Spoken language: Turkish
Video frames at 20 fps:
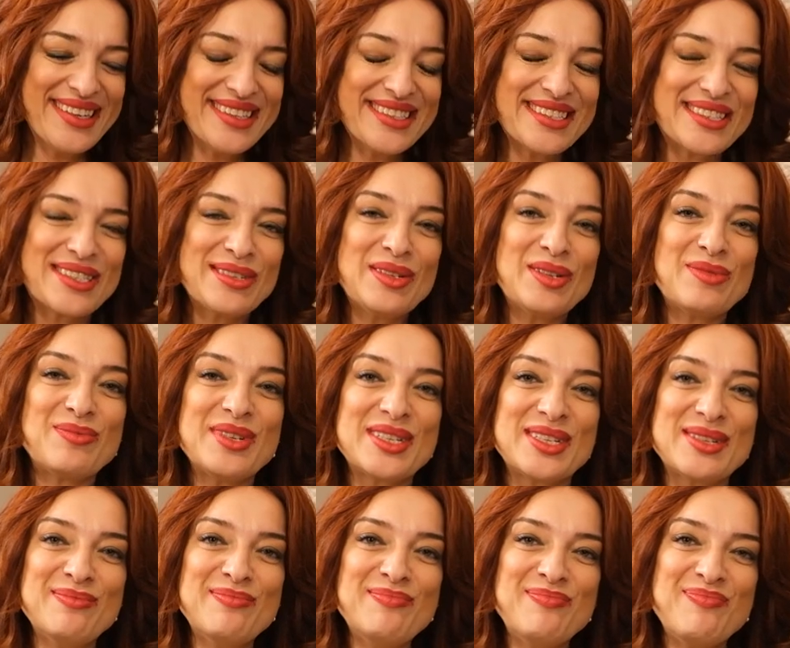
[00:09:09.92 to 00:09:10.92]
Şimdi
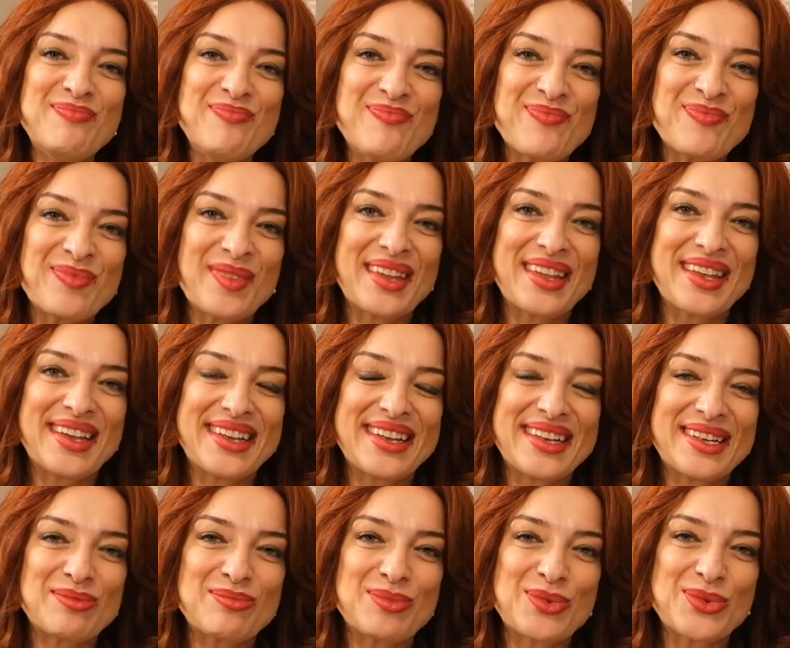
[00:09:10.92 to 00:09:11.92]
bizim
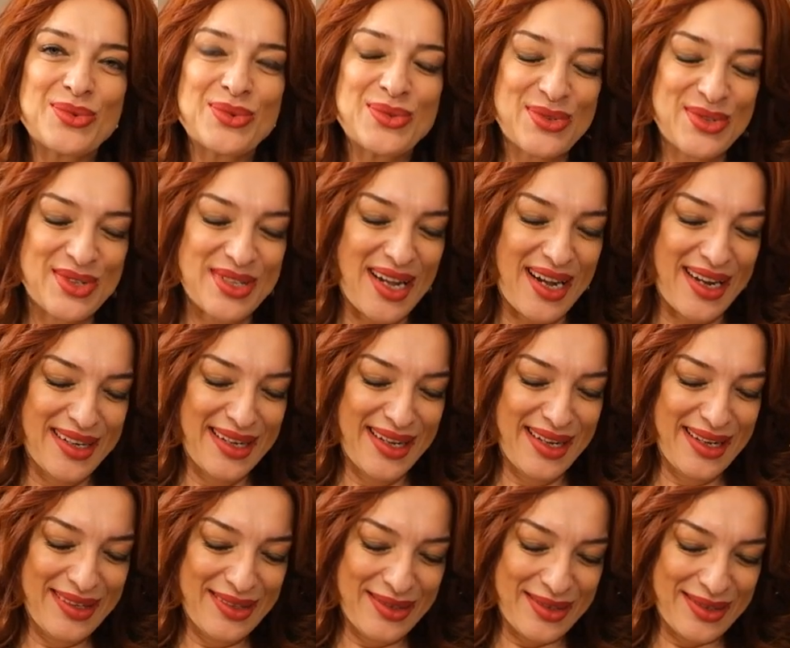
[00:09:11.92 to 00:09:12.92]
e, bu
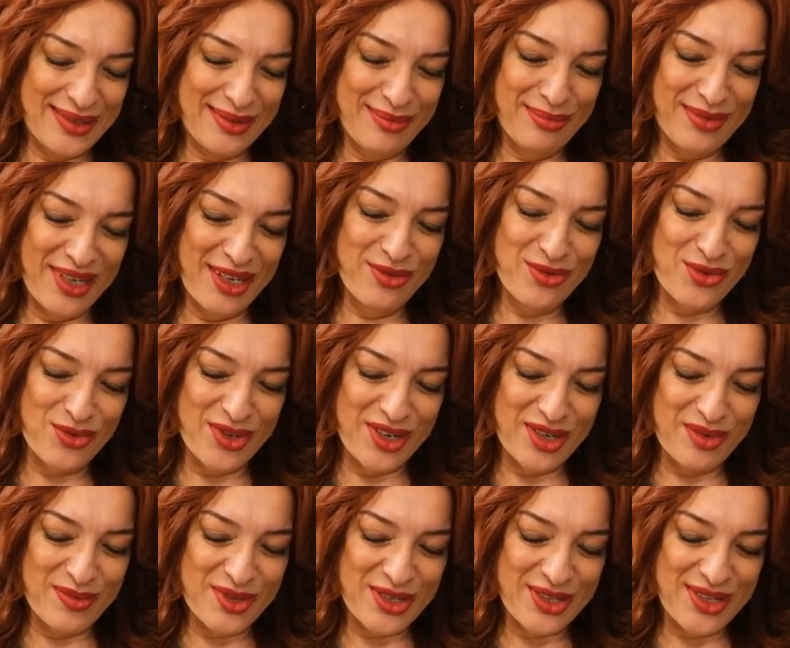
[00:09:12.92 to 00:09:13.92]
sahne e,
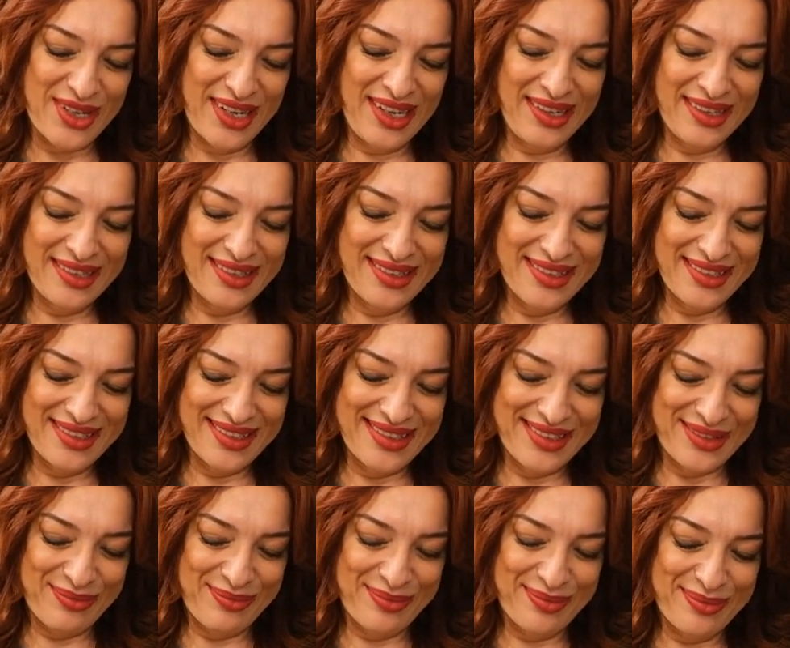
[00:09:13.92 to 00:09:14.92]
mevzularımızda
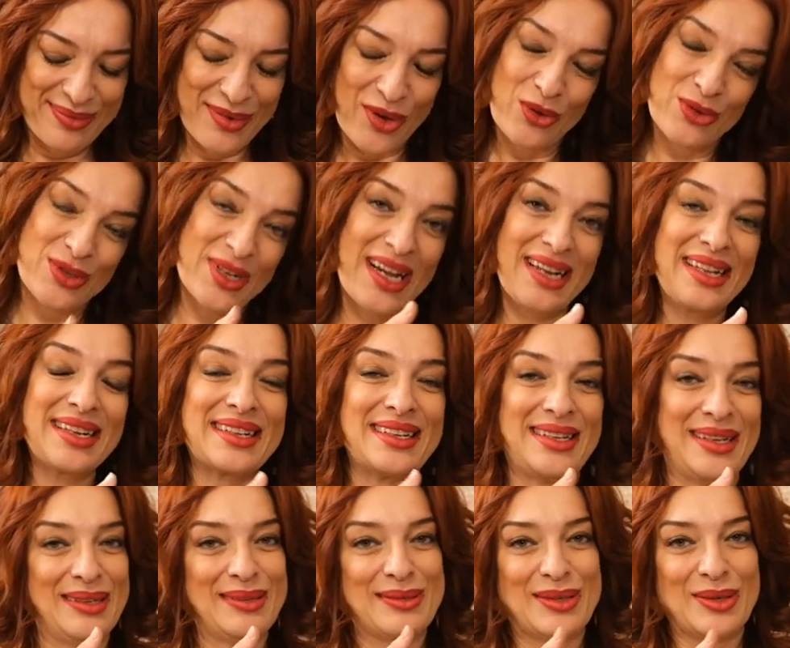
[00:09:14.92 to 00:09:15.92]

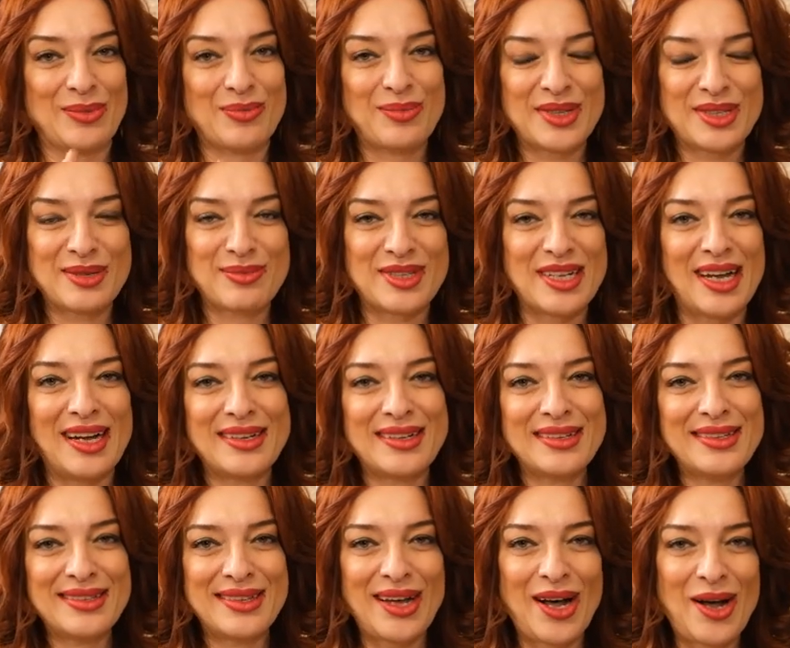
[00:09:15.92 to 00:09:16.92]
özellikle tabii bizim
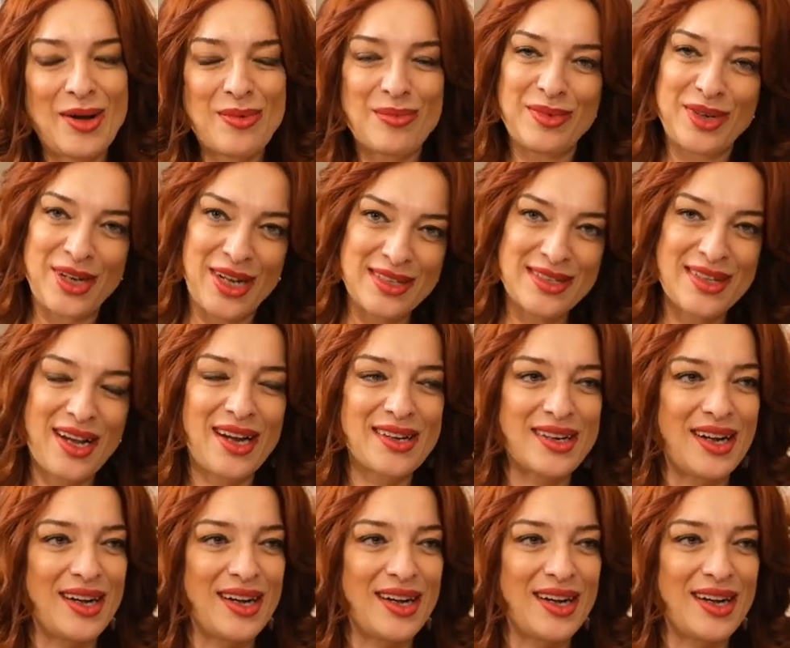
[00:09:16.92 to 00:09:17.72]
sahnede daha biraz daha